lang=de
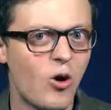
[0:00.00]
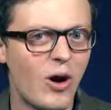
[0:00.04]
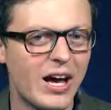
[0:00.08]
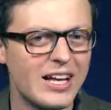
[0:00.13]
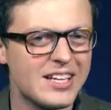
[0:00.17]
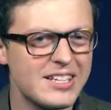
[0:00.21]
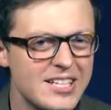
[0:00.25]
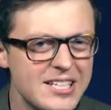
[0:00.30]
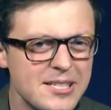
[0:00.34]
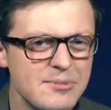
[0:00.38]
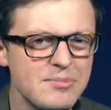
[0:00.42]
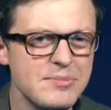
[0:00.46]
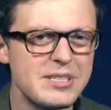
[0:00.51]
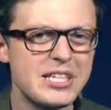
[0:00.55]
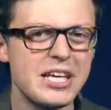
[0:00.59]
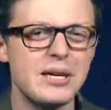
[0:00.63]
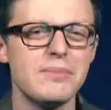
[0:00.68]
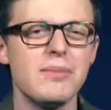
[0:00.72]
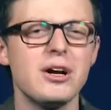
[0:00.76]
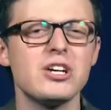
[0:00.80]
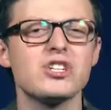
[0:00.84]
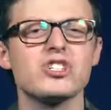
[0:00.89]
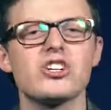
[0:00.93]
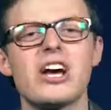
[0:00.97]
Auch an diesem
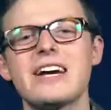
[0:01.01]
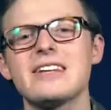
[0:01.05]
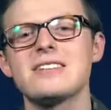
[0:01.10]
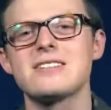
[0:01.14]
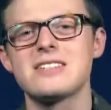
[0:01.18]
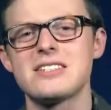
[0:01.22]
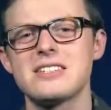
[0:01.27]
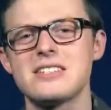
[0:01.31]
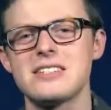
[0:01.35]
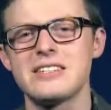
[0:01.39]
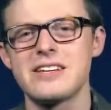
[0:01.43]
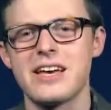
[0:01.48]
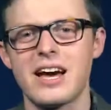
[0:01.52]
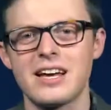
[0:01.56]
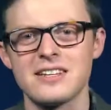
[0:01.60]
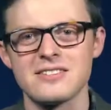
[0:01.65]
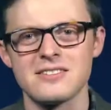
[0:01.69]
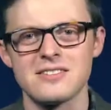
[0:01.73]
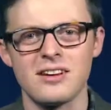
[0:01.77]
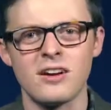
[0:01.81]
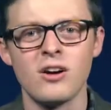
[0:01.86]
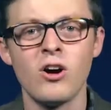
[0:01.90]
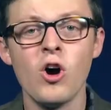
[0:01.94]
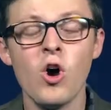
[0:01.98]
Thema scheiden sich die
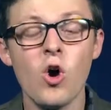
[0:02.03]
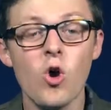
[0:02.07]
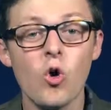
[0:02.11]
Geister.